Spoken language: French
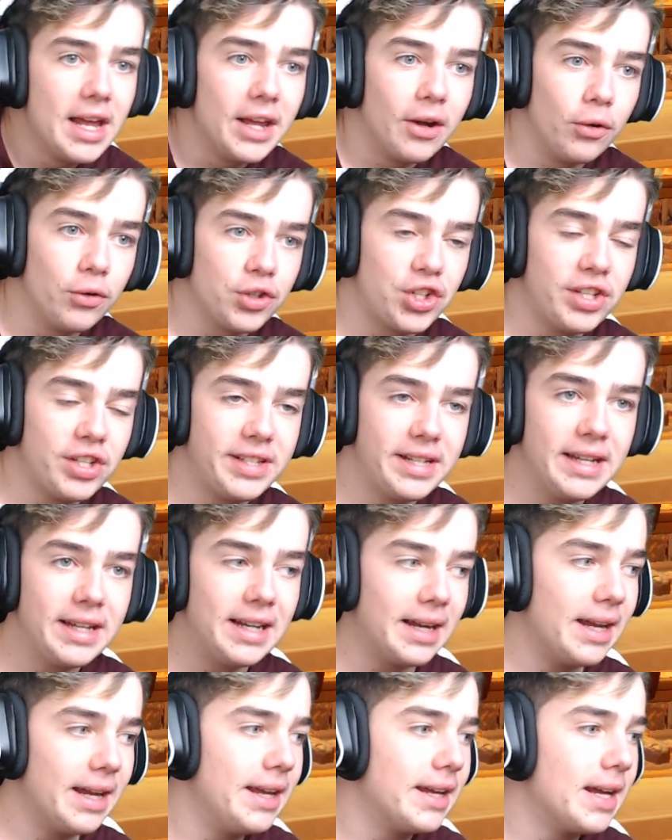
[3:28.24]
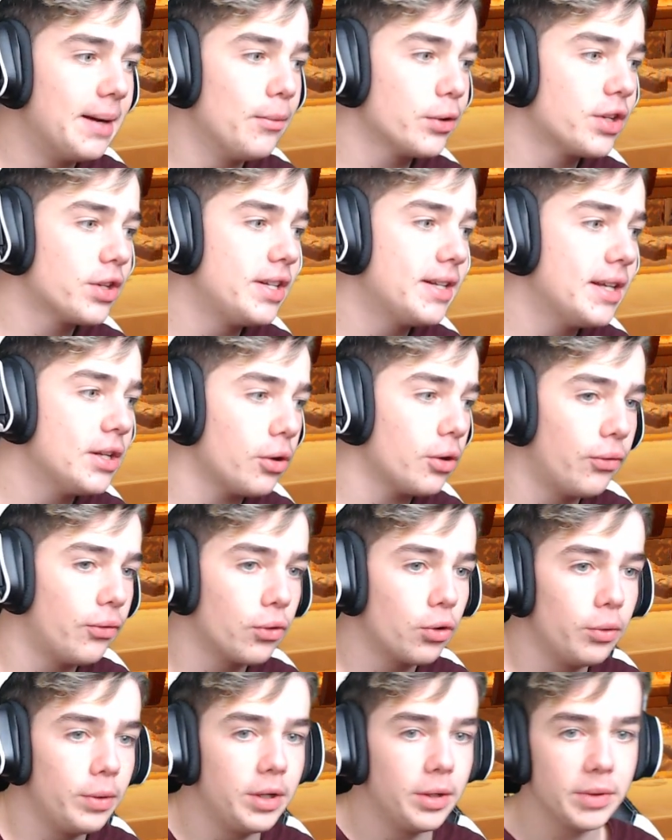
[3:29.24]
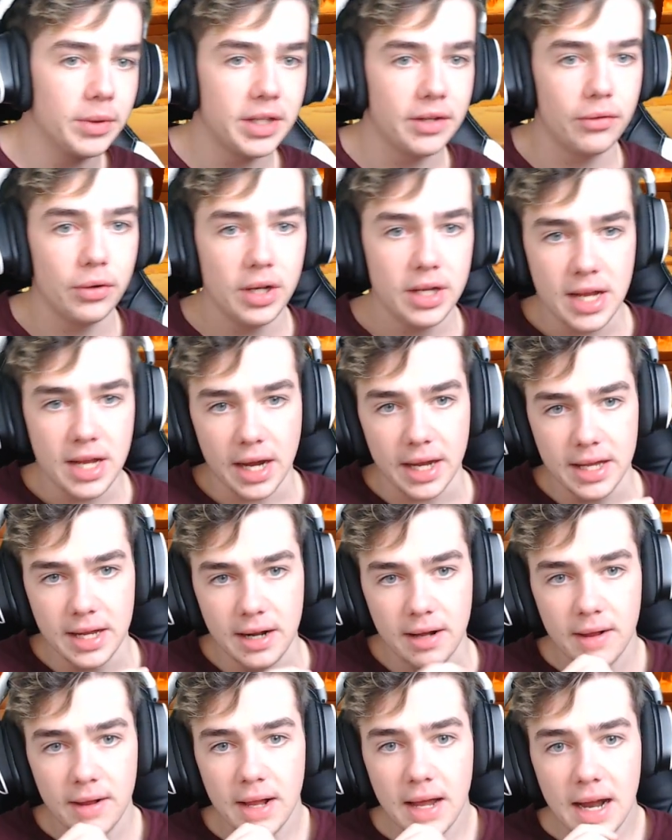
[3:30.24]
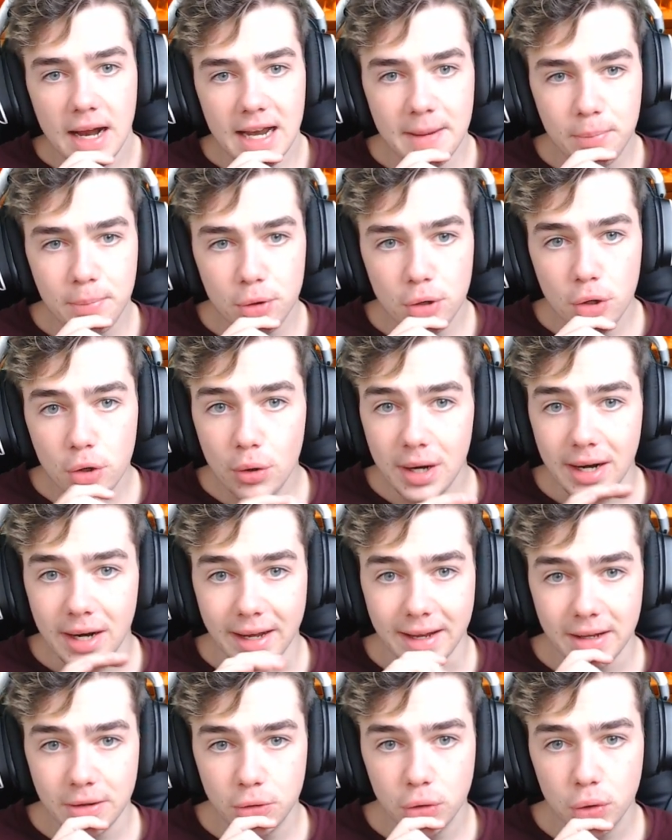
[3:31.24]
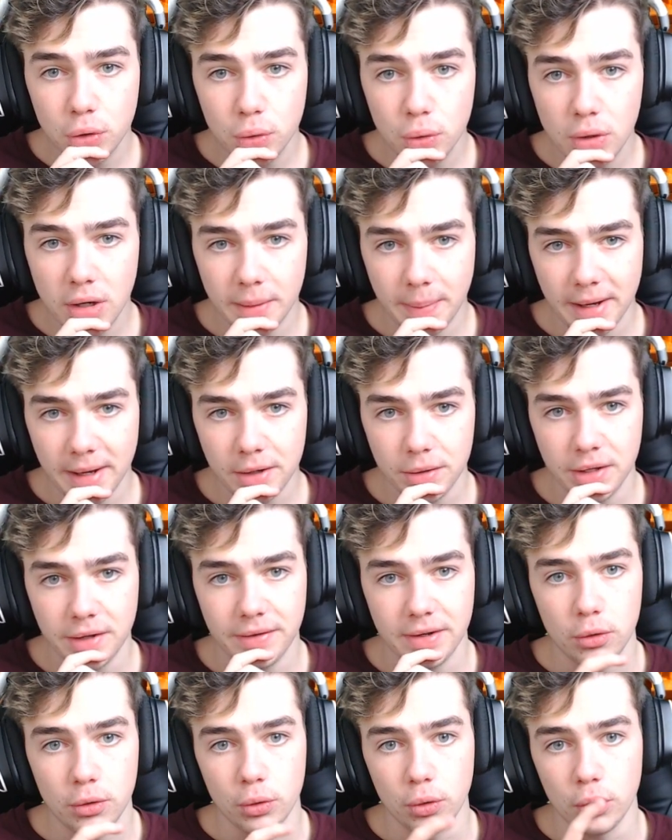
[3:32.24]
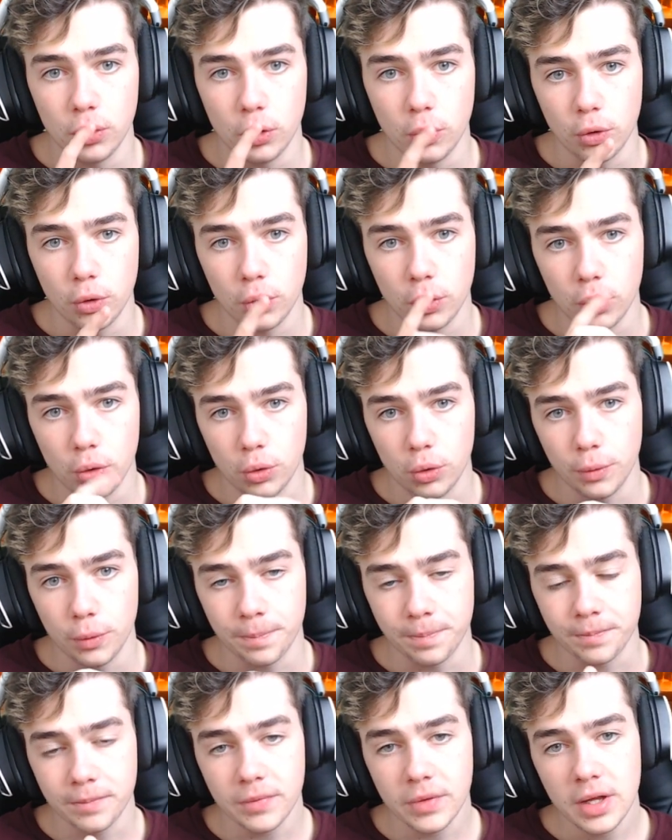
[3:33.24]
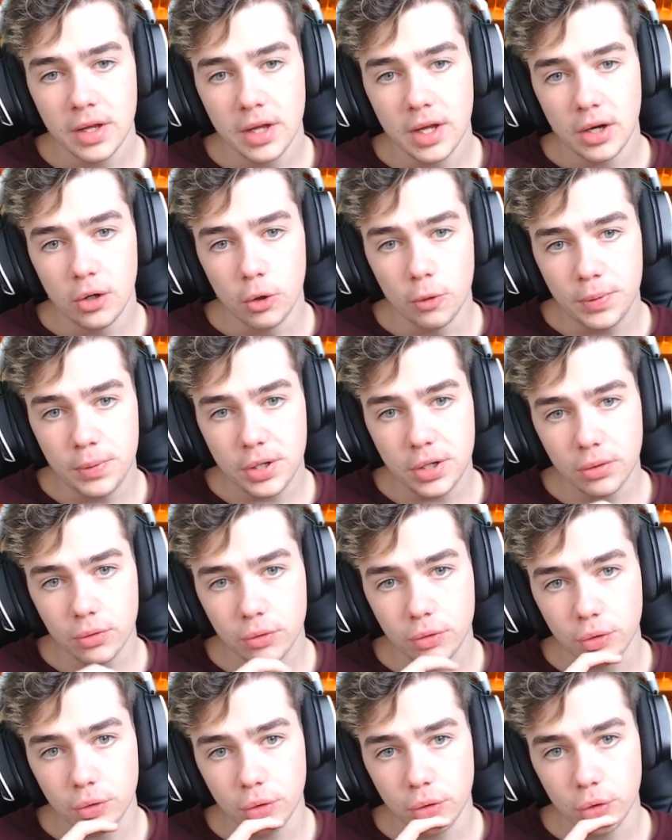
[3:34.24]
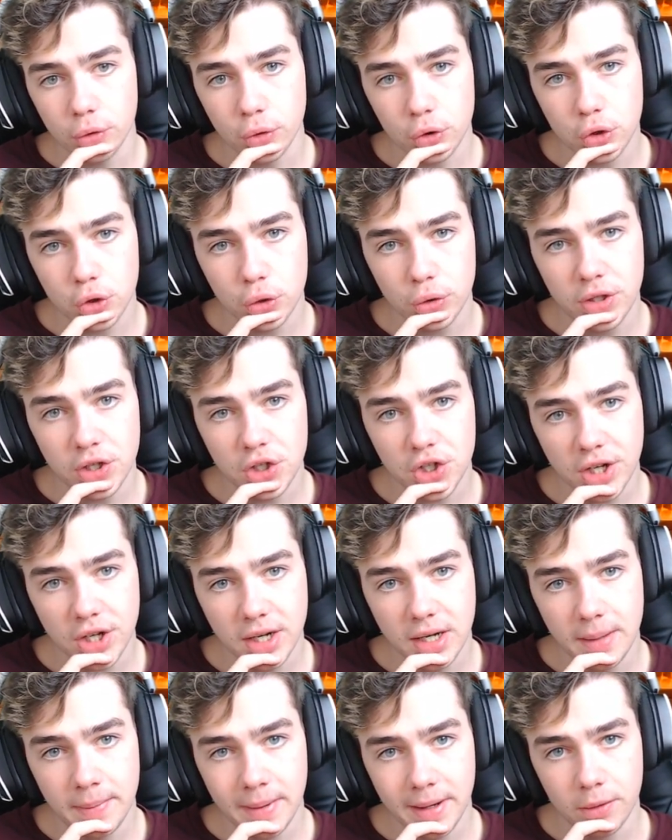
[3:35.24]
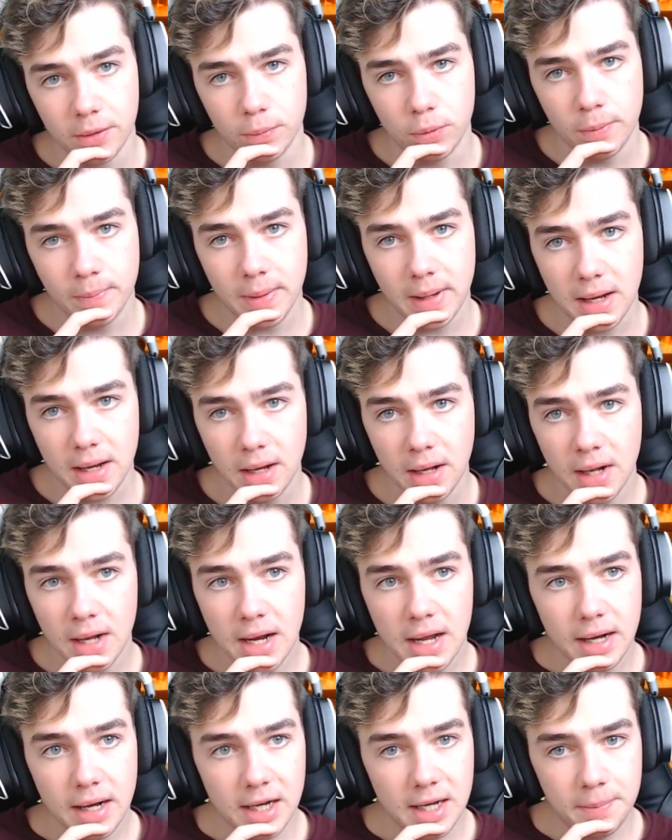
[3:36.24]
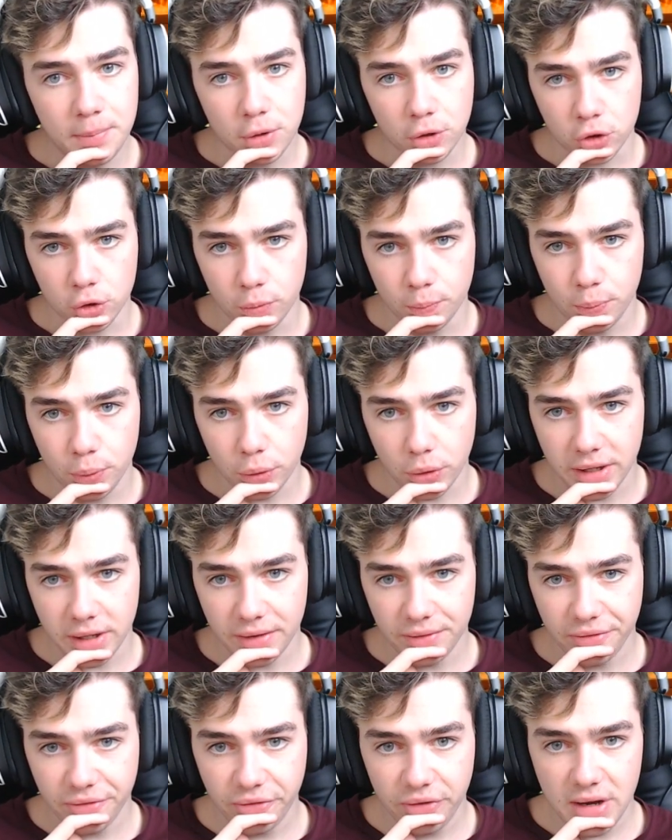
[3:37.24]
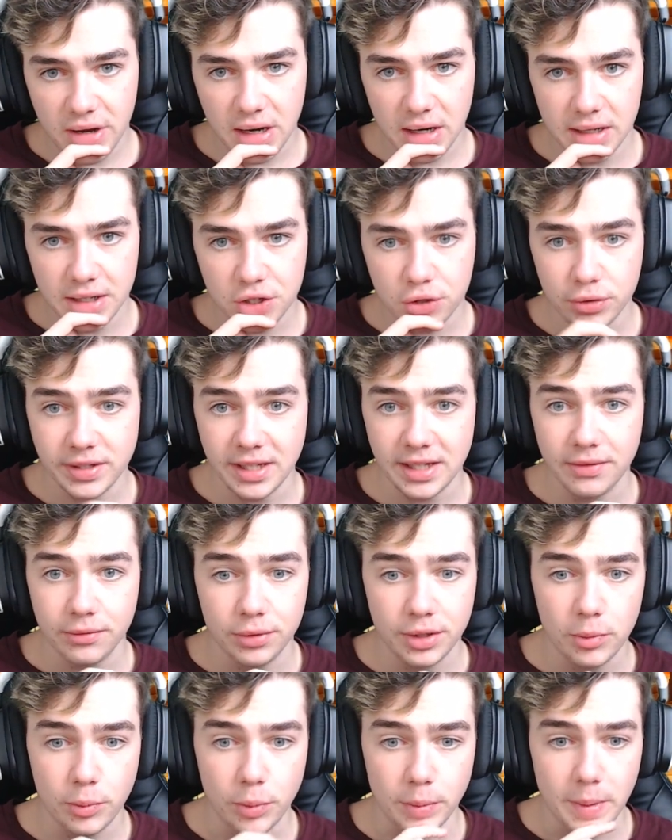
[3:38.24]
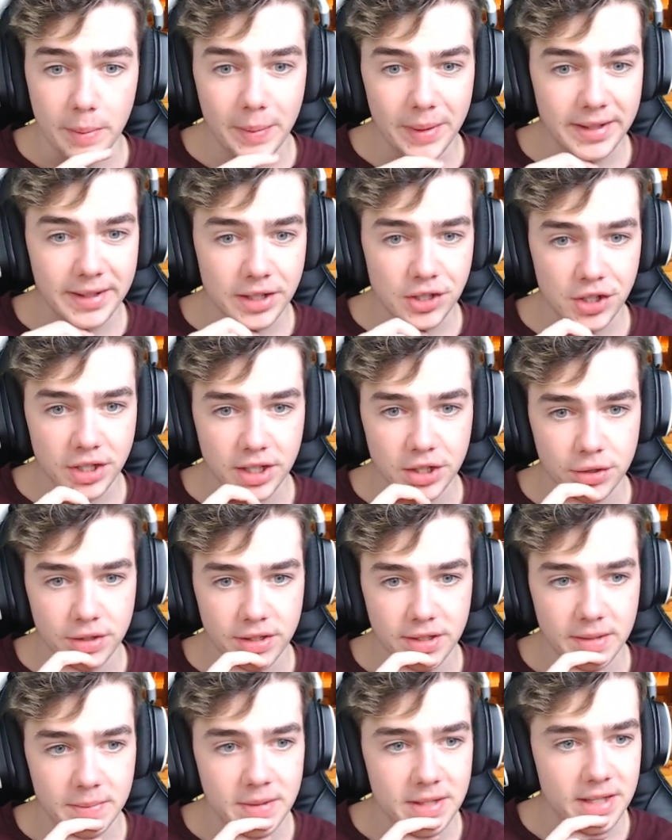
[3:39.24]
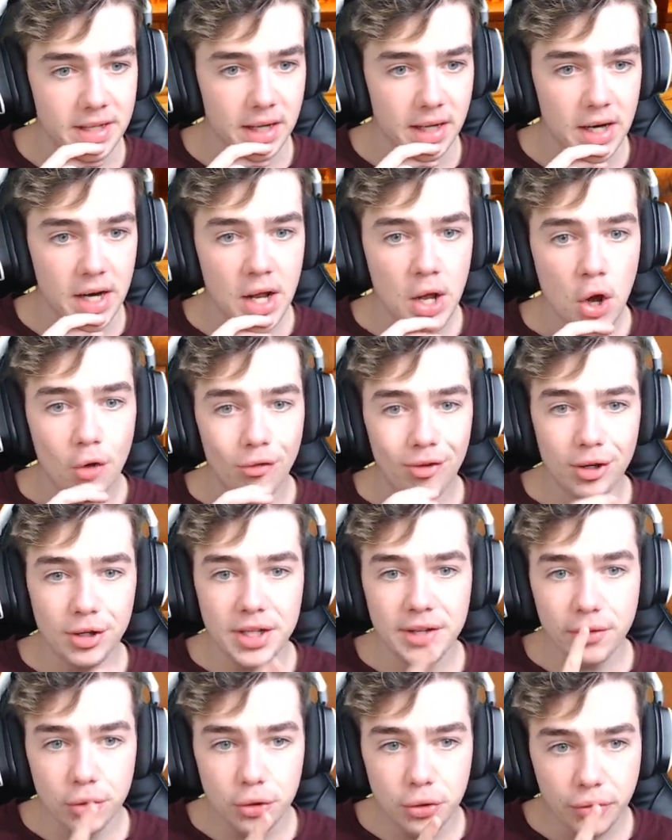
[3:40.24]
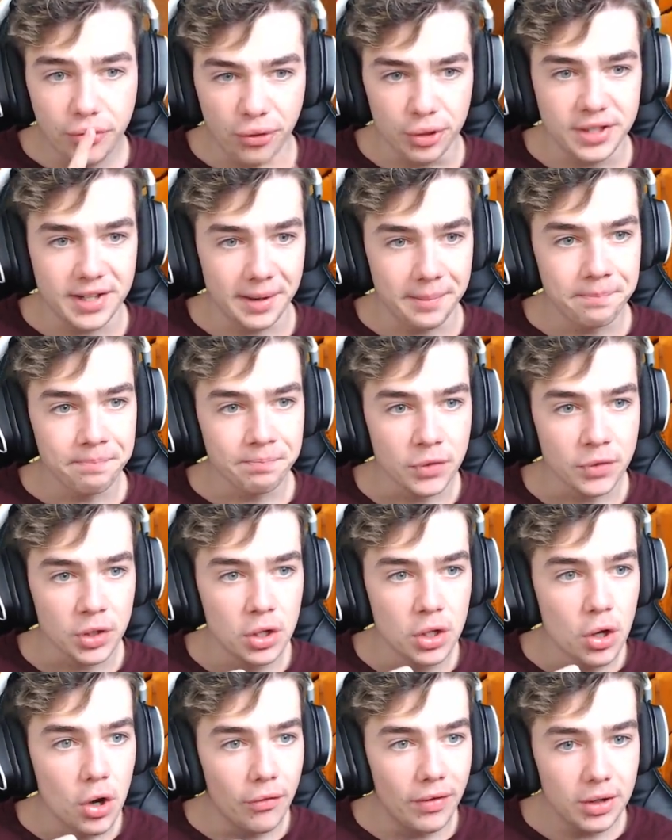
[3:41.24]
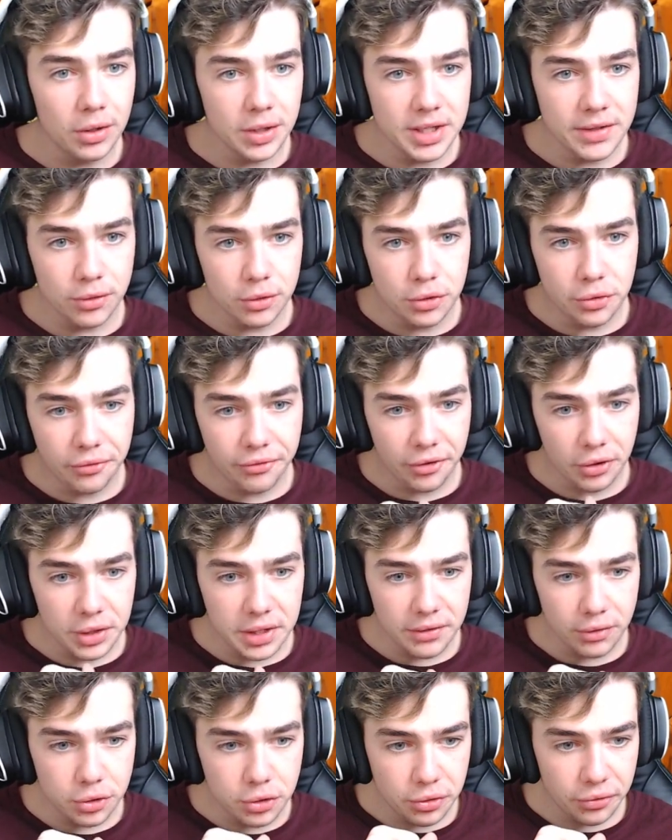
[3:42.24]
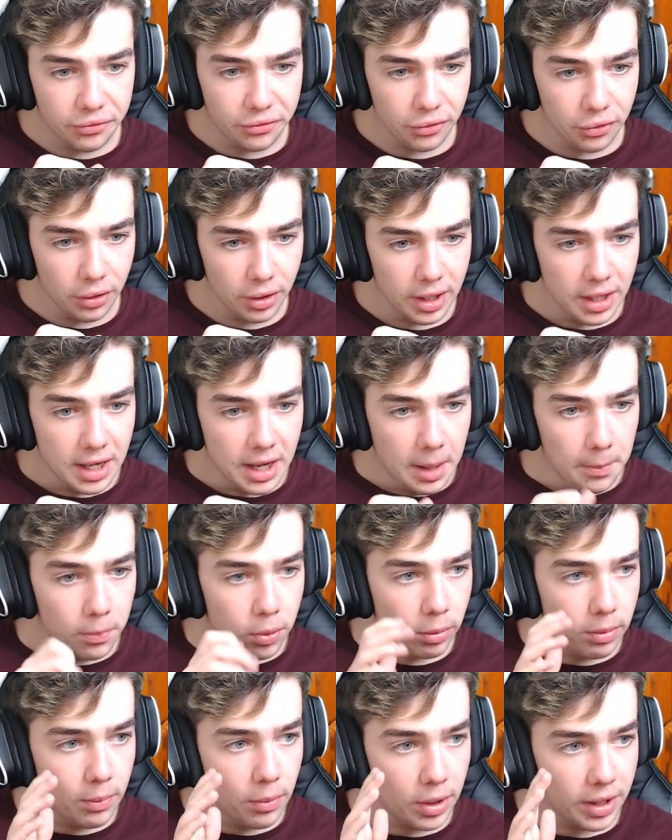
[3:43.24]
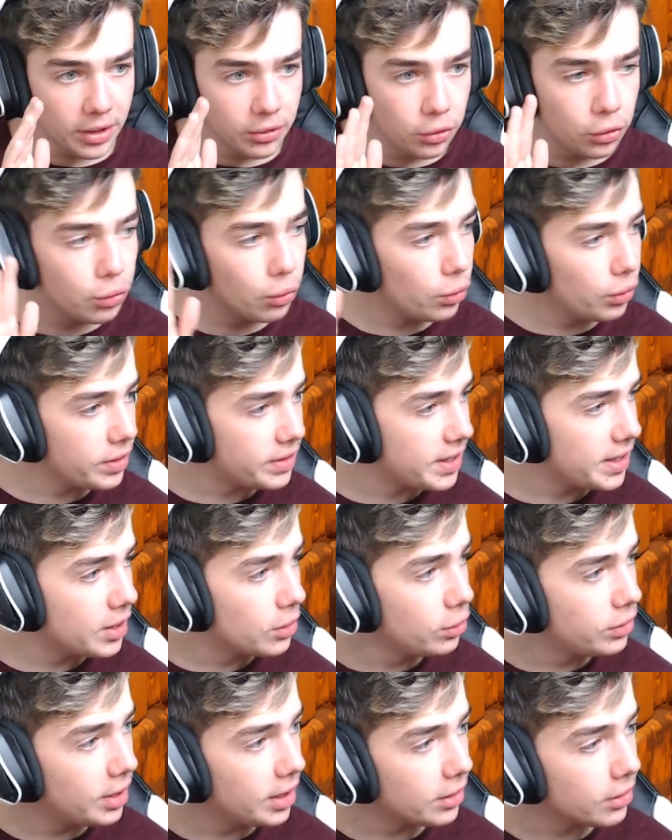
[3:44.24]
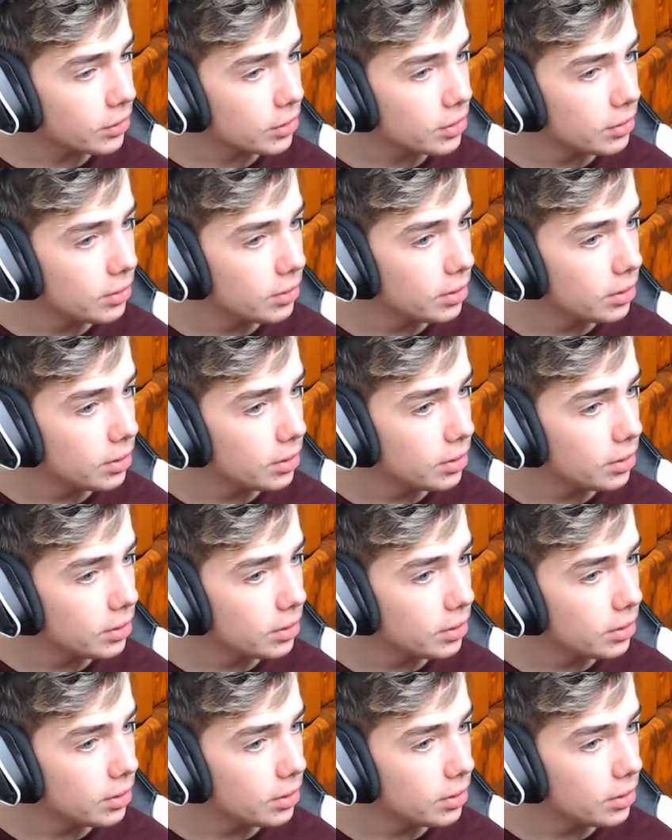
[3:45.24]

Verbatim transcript: J'ai essayé également de cliquer sur le faucon minimum qui voulait il n'y a rien. La boule de Noël rien du tout. Là pareil on avait le, pion de, jeu d'échecs là pareil on peut pas Les pioches on peut rien faire Les chaussettes vous voyez on peut même pas interagir avec les chaussettes c'est bizarre On va aller au niveau du feu tiens On va aller au niveau du feu au niveau du feu Pour le moment rien du tout on essaie d'écouter attention